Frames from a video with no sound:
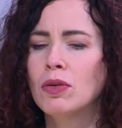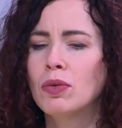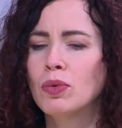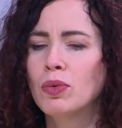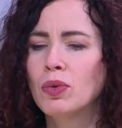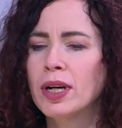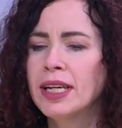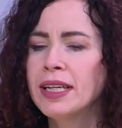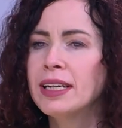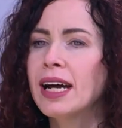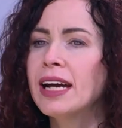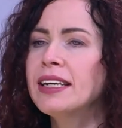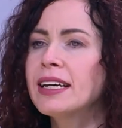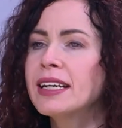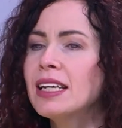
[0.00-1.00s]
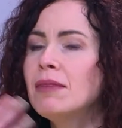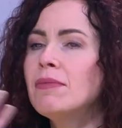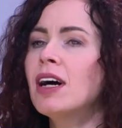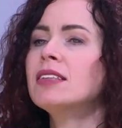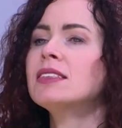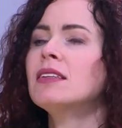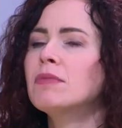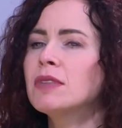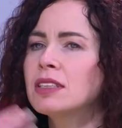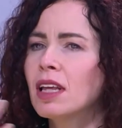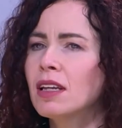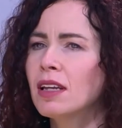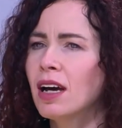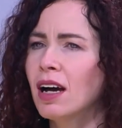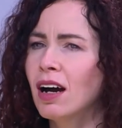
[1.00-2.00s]
واحنا اي كلمه اصلا
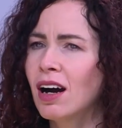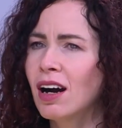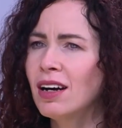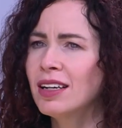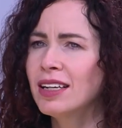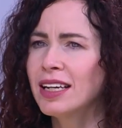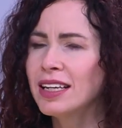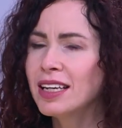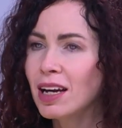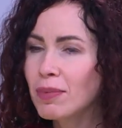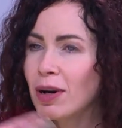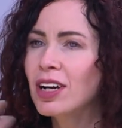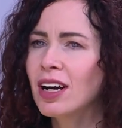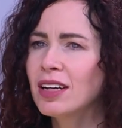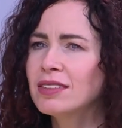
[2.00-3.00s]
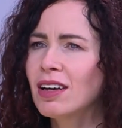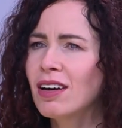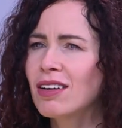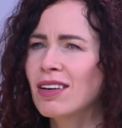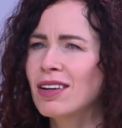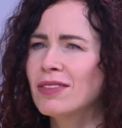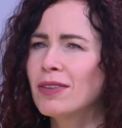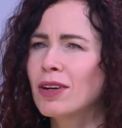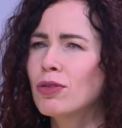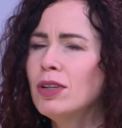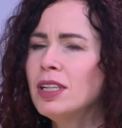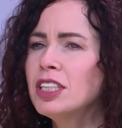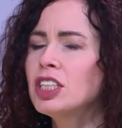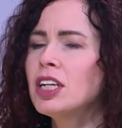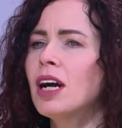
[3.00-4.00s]
بنطلعها هي عباره عن طاقه
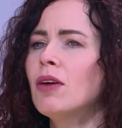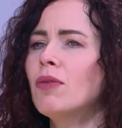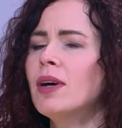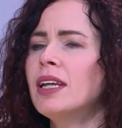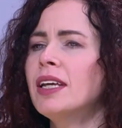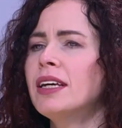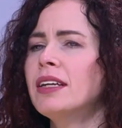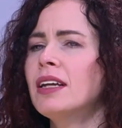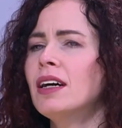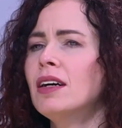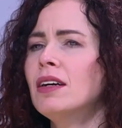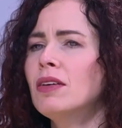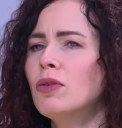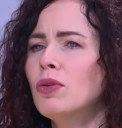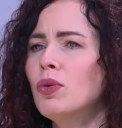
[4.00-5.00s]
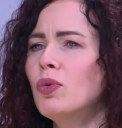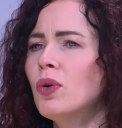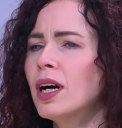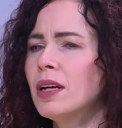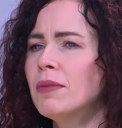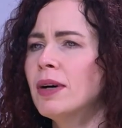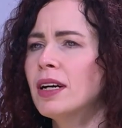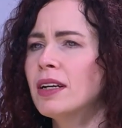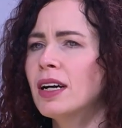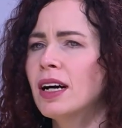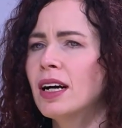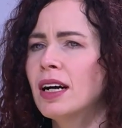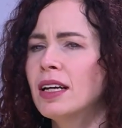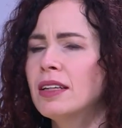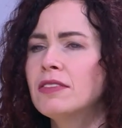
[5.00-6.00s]
فكل شيء حوالينا هو عباره
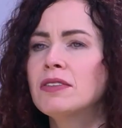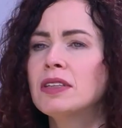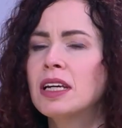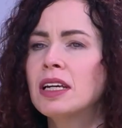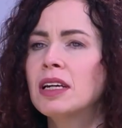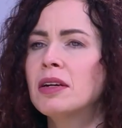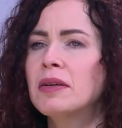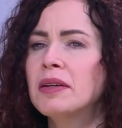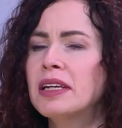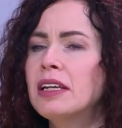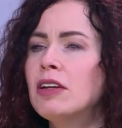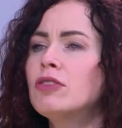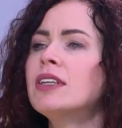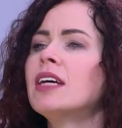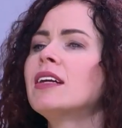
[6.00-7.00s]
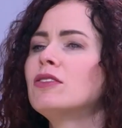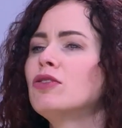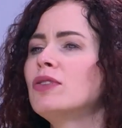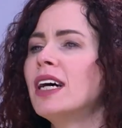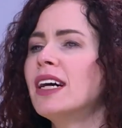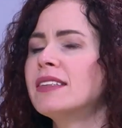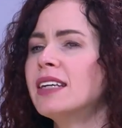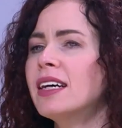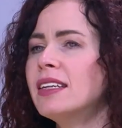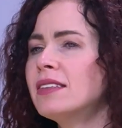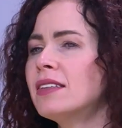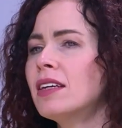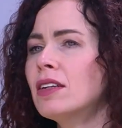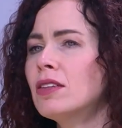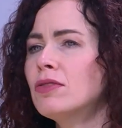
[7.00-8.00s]
عن آه، له ترددات هاي
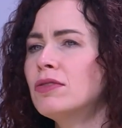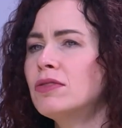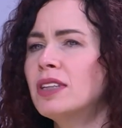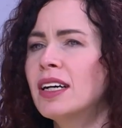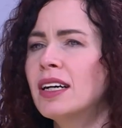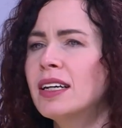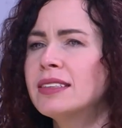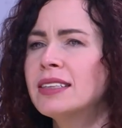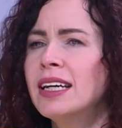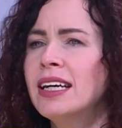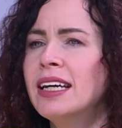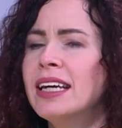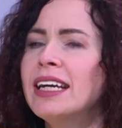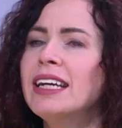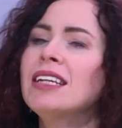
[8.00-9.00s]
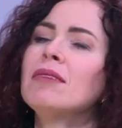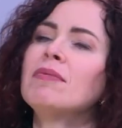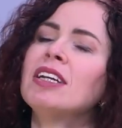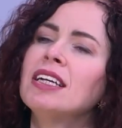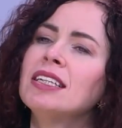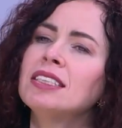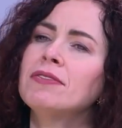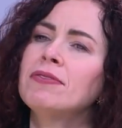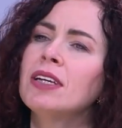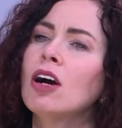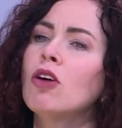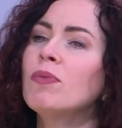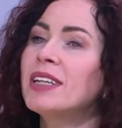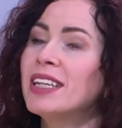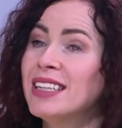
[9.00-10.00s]
الترددات احنا بنحس
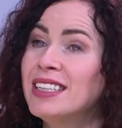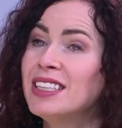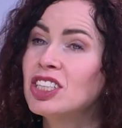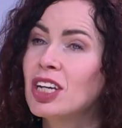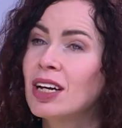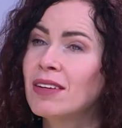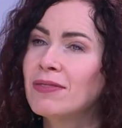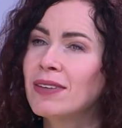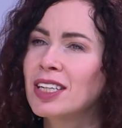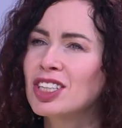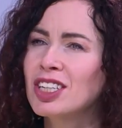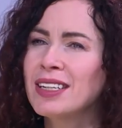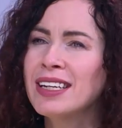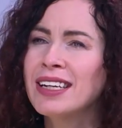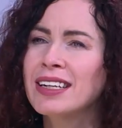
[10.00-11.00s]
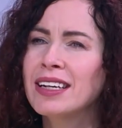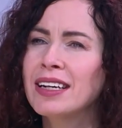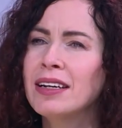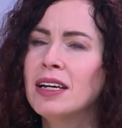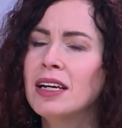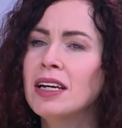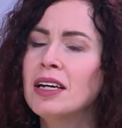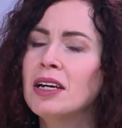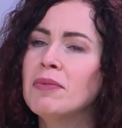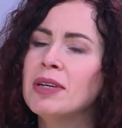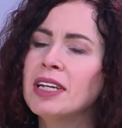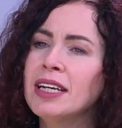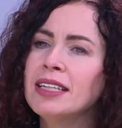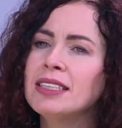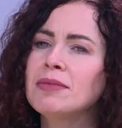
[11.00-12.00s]
فيها وبنعيشها فعشان هيك
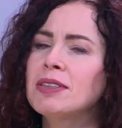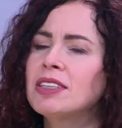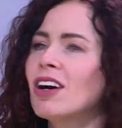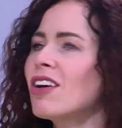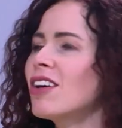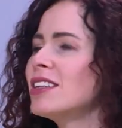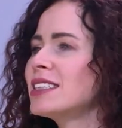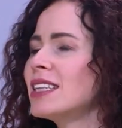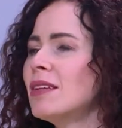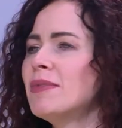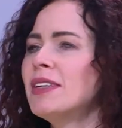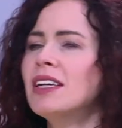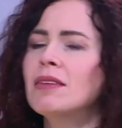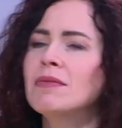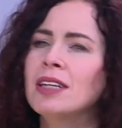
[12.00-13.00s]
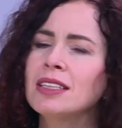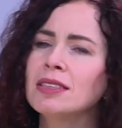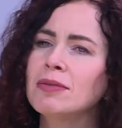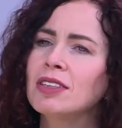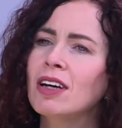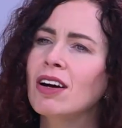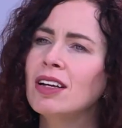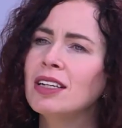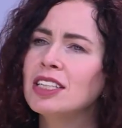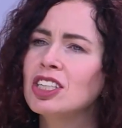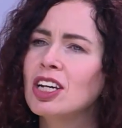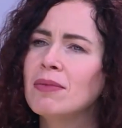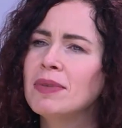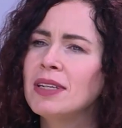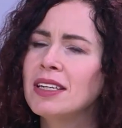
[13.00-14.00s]
بنحس بالطاقه السلبيه بنحس بالطاقه
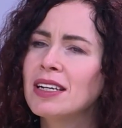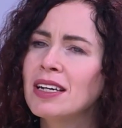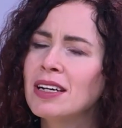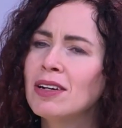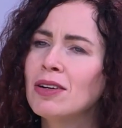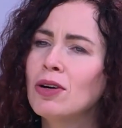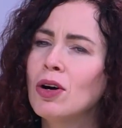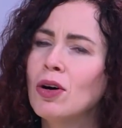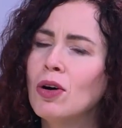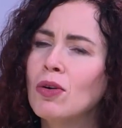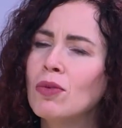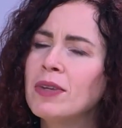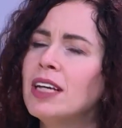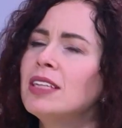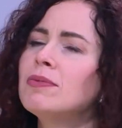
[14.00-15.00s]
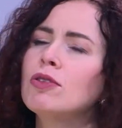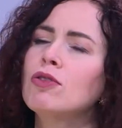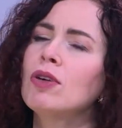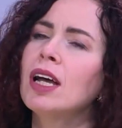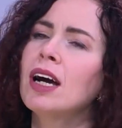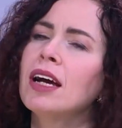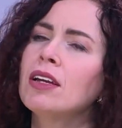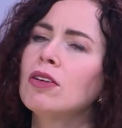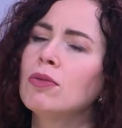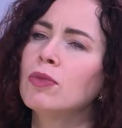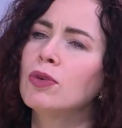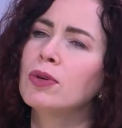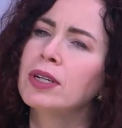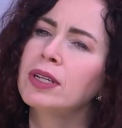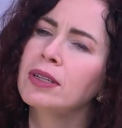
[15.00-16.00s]
الايجابيه وبنحس بكل هاي
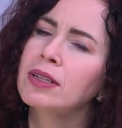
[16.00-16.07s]
الامور